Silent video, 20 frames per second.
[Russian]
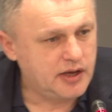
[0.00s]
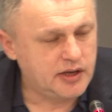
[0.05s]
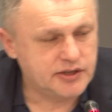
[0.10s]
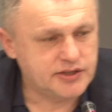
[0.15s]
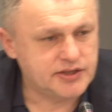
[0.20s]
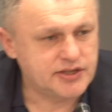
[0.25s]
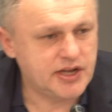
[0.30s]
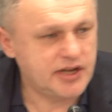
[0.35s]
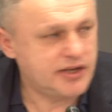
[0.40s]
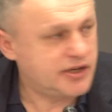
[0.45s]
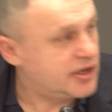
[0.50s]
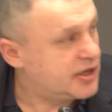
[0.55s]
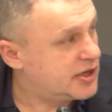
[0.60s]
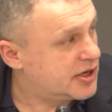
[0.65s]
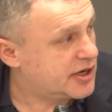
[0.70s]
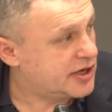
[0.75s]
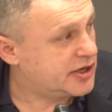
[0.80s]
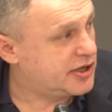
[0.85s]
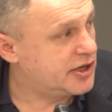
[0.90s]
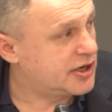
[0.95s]
Кстати,
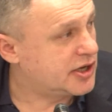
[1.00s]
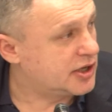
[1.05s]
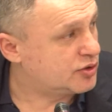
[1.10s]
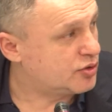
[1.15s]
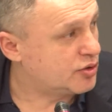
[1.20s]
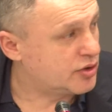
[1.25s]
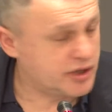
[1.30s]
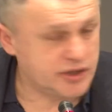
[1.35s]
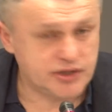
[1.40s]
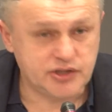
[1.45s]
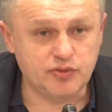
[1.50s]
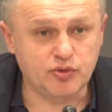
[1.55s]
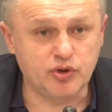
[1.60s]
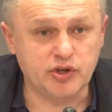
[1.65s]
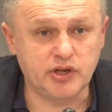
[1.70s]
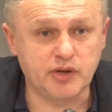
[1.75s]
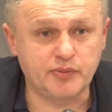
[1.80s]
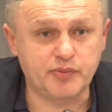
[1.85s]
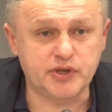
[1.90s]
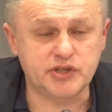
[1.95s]
игроки, которые
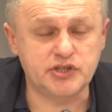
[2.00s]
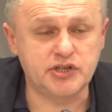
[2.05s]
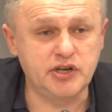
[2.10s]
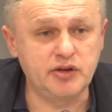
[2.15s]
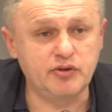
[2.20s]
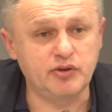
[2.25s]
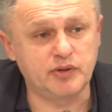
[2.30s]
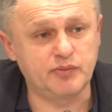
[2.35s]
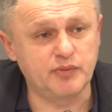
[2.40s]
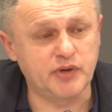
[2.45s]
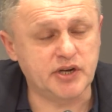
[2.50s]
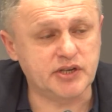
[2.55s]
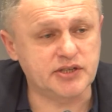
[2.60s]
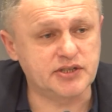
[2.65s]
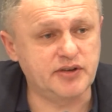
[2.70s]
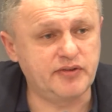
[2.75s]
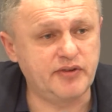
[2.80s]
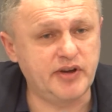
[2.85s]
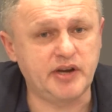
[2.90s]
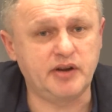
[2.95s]
сегодня пришли, вот мы
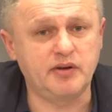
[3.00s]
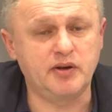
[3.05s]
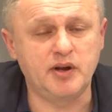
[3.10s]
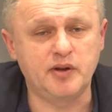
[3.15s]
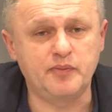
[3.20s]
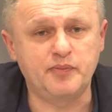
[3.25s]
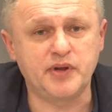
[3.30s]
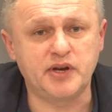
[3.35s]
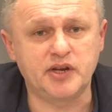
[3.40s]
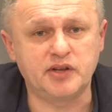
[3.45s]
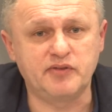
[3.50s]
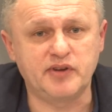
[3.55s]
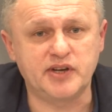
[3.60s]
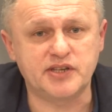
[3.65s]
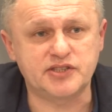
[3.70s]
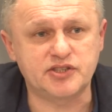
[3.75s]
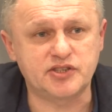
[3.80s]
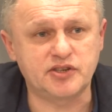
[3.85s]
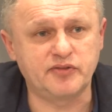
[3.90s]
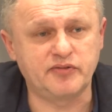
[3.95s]
разговаривали перед
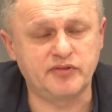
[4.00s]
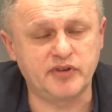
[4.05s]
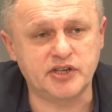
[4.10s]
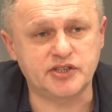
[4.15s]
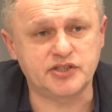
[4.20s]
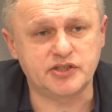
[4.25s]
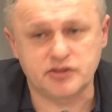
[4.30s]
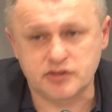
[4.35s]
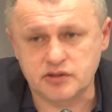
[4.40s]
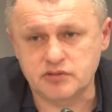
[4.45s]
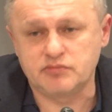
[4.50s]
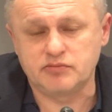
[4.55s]
вас, ваш,